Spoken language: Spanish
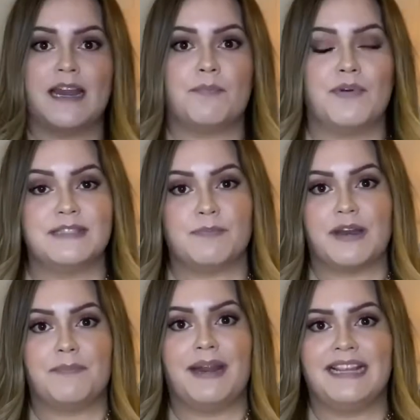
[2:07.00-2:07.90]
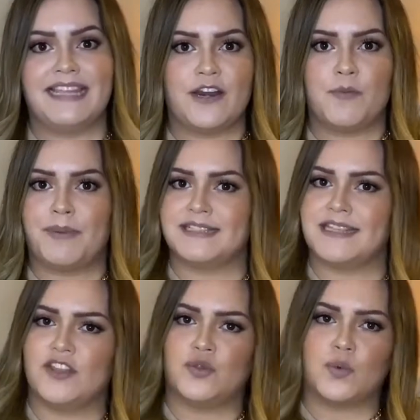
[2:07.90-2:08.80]
puedes poner para el diario, para
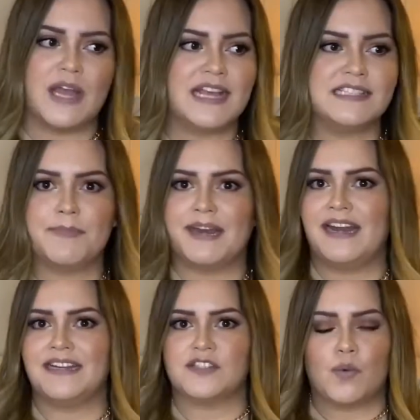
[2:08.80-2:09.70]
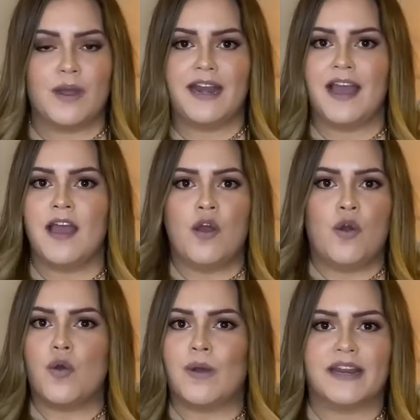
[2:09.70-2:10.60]
estar en tu casa, para ir a la escuela
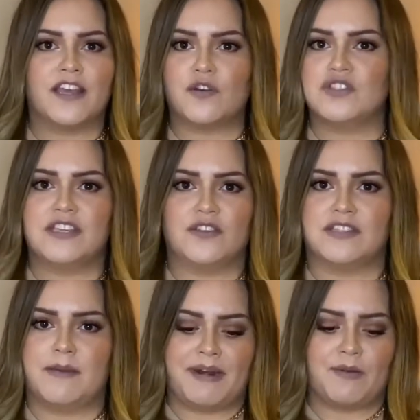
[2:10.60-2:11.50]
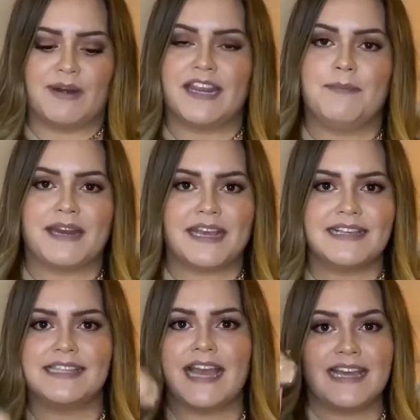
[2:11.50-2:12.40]
o cualquier cosita, o sea, para cualquier
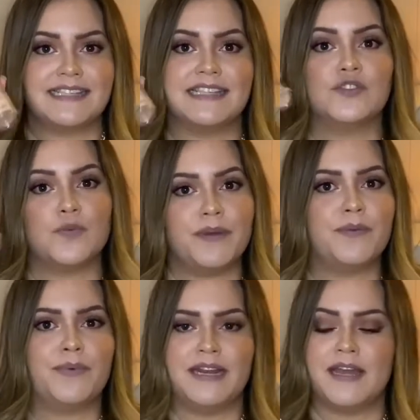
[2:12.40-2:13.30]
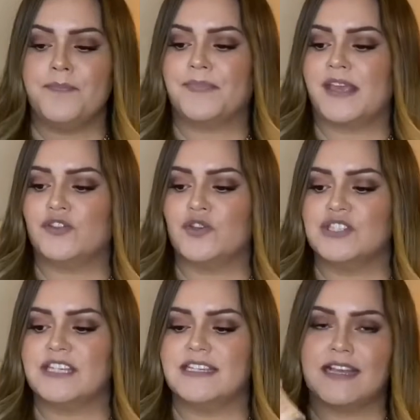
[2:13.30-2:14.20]
emergencia. Esta es súper buena,
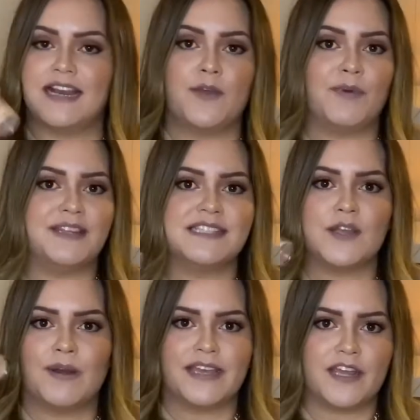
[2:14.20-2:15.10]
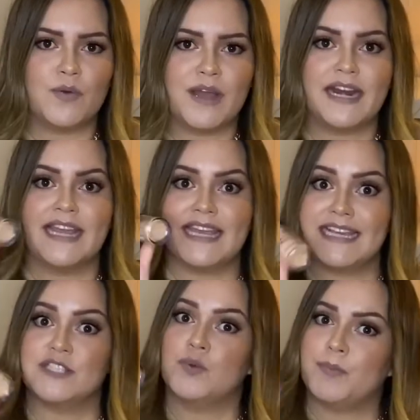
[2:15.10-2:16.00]
entonces la encuentras en cualquier lugar y
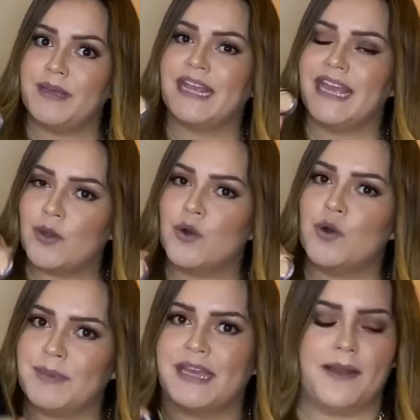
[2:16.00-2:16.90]
es súper económica.